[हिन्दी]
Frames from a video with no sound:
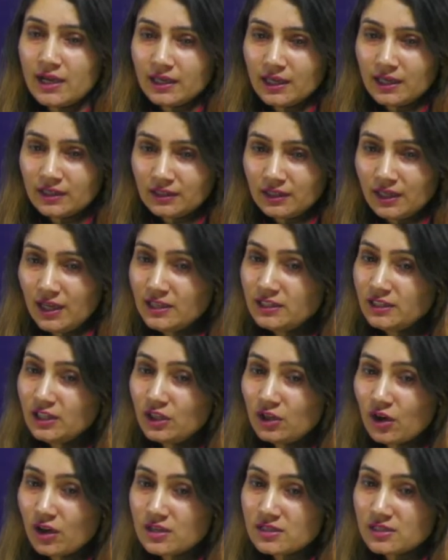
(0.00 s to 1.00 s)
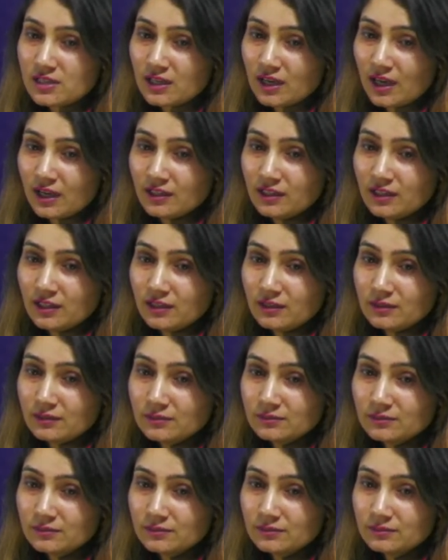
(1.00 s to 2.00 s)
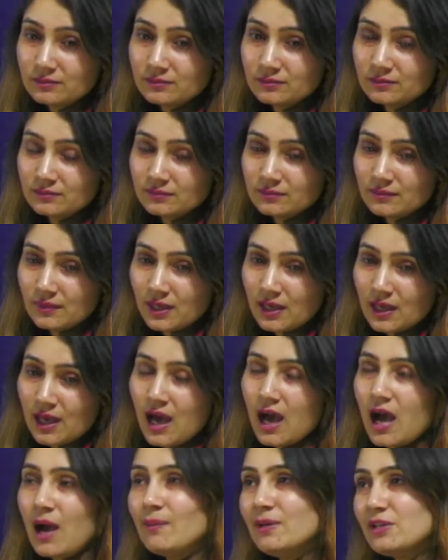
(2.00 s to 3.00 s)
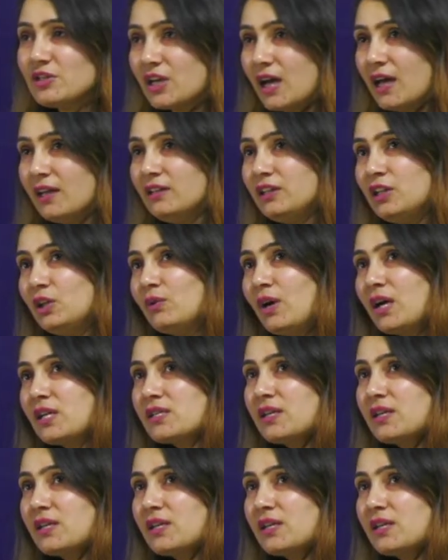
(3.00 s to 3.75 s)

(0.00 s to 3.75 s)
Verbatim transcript: कहते हैं ये कौन सी लाइन है हाँ मैं जानती हूँ आज